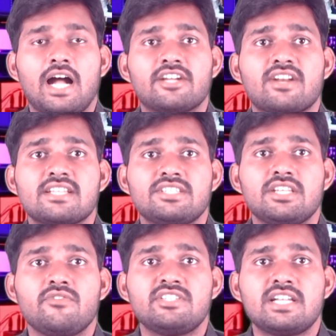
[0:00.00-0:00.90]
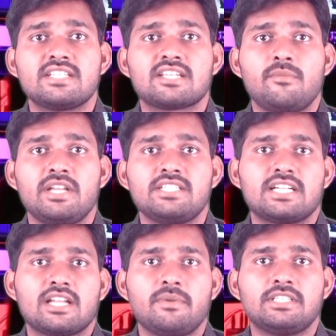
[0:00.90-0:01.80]
అట్రాసిటీ విజిలెన్స్ కమిటీ
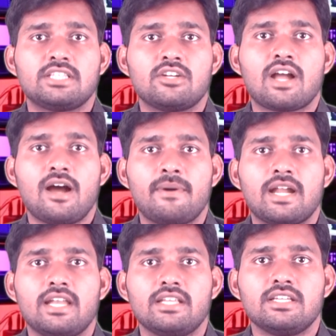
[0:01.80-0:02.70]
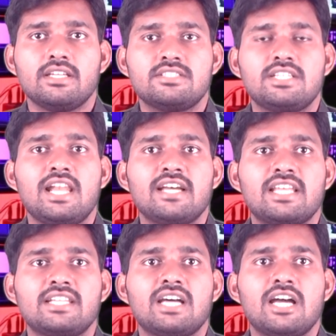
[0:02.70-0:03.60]
చట్టబద్ధతను కాపాడాలి జిల్లా
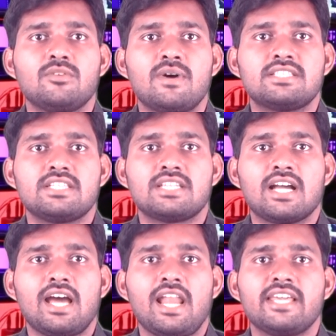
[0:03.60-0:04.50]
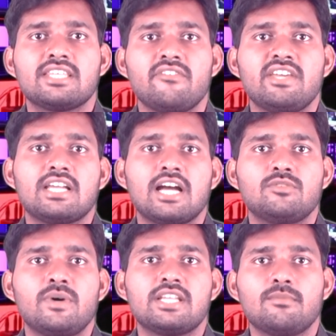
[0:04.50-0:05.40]
దళిత ఆదివాసీ సంఘాల ఐక్యవేదిక
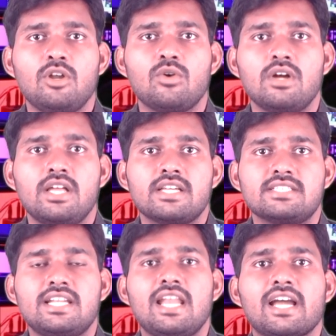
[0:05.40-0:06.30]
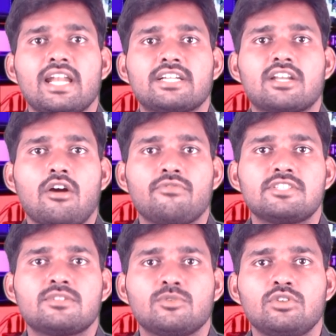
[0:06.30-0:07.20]
ఆధ్వర్యంలో జిల్లా కలెక్టర్
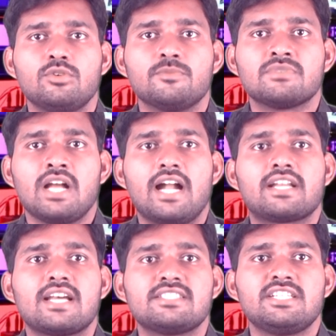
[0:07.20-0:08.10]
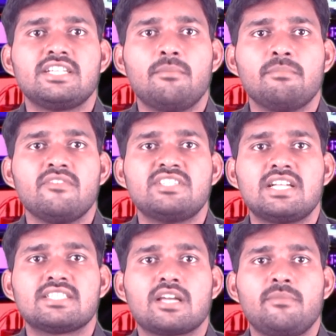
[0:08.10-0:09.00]
ఆఫీసు ముందు అట్రాసిటీ డమ్మీ
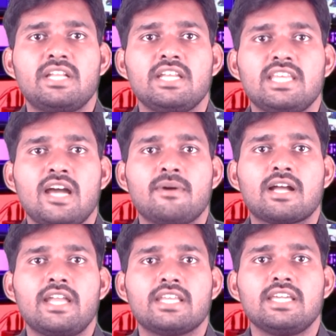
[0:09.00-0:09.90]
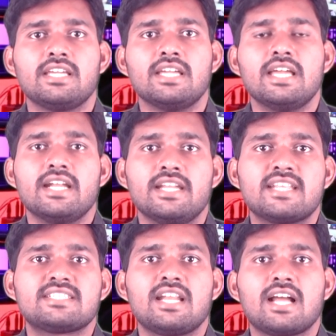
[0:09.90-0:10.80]
విజిలెన్స్ కమిటీ నియామకానికి
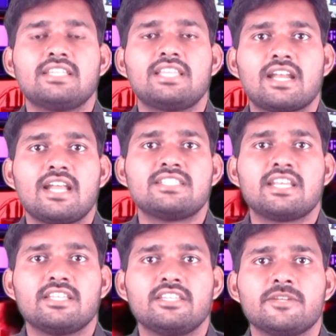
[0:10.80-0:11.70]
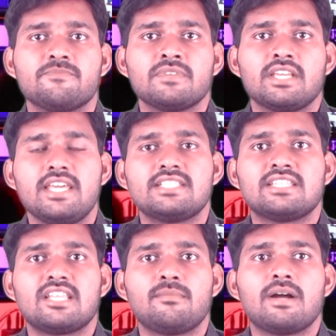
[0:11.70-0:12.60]
నిరసనగా ధర్నా జరిగింది ఈ
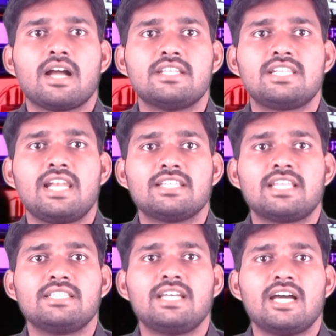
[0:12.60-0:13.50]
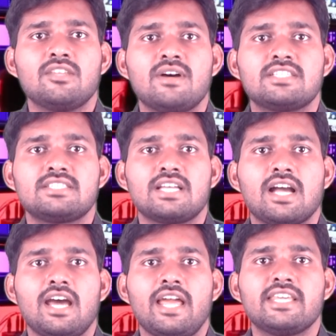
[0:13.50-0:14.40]
సందర్భంగా జిల్లా దళిత ఆదివాసీ
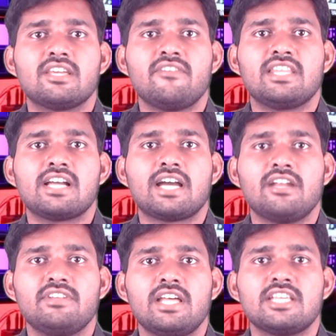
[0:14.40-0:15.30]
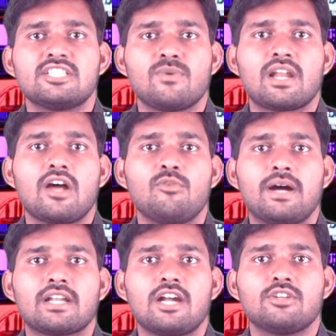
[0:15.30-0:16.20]
సంఘాల ఐక్య వేదిక కన్వీనర్ ఈశ్వరరావు
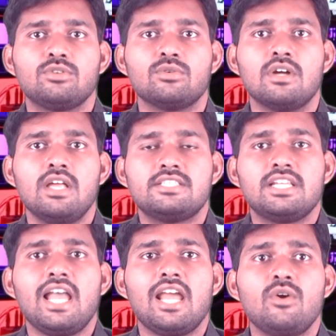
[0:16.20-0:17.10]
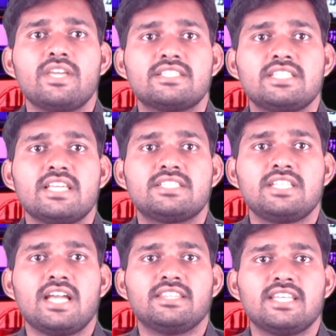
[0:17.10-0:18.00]
మాట్లాడుతూ జిల్లాలో ఎస్సీ
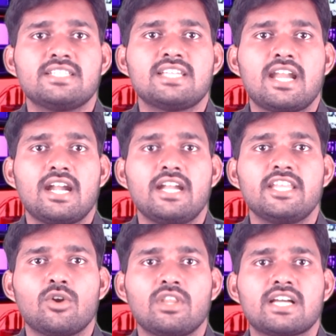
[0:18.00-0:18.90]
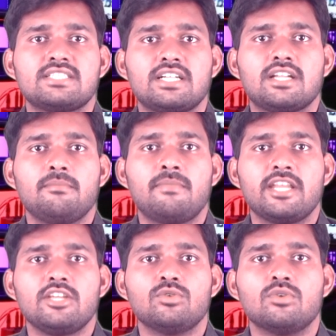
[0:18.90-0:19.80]
ఎస్టీ అత్యాచారాల నిరోధక చట్టం
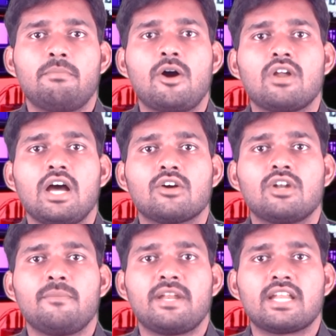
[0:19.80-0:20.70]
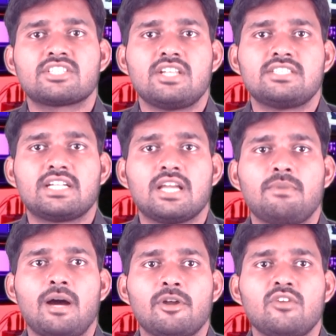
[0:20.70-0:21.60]
మరియు పౌర హక్కుల పరిరక్షణ చట్టం
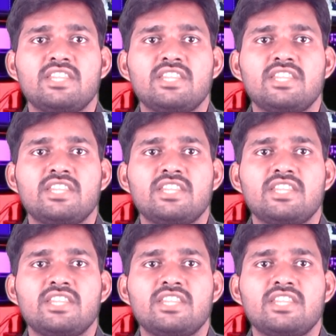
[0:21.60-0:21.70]
అమలు